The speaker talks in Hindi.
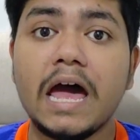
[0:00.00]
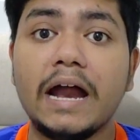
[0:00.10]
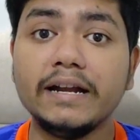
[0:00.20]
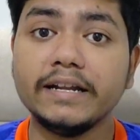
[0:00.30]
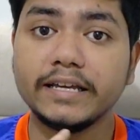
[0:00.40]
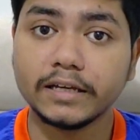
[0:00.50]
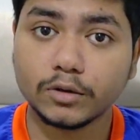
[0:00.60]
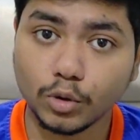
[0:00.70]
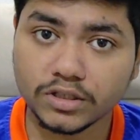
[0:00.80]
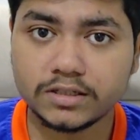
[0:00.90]
एंड
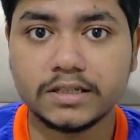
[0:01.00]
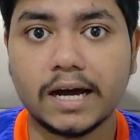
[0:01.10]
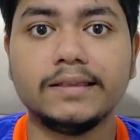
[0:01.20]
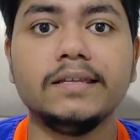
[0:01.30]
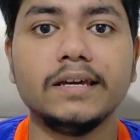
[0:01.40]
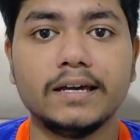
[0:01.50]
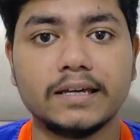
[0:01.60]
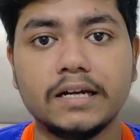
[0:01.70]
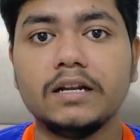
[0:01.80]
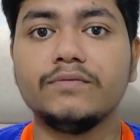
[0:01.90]
कोच चाहते हैं
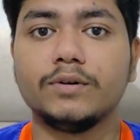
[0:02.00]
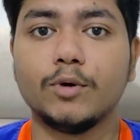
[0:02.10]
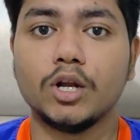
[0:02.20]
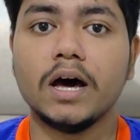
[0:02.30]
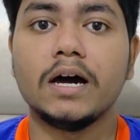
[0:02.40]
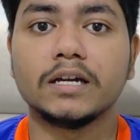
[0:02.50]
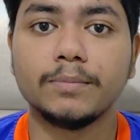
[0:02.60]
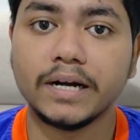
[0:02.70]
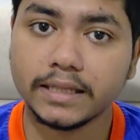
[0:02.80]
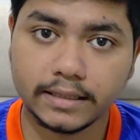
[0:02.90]
कि इंडियन फुटबॉल आगे
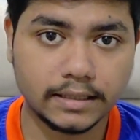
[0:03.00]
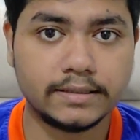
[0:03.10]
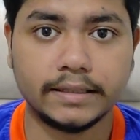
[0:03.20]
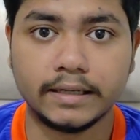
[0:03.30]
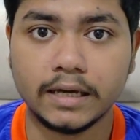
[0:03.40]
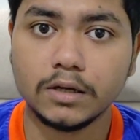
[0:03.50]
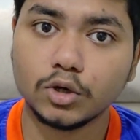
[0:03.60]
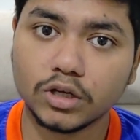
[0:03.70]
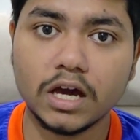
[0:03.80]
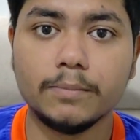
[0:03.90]
बढ़े दिल से
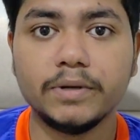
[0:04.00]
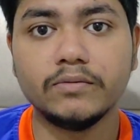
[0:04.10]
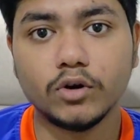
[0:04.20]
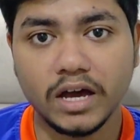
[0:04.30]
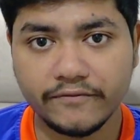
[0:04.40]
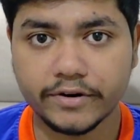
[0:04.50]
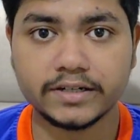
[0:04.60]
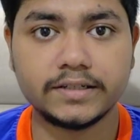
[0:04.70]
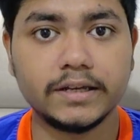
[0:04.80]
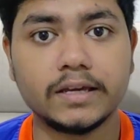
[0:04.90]
क्योंकि हमने वो एफर्ट्स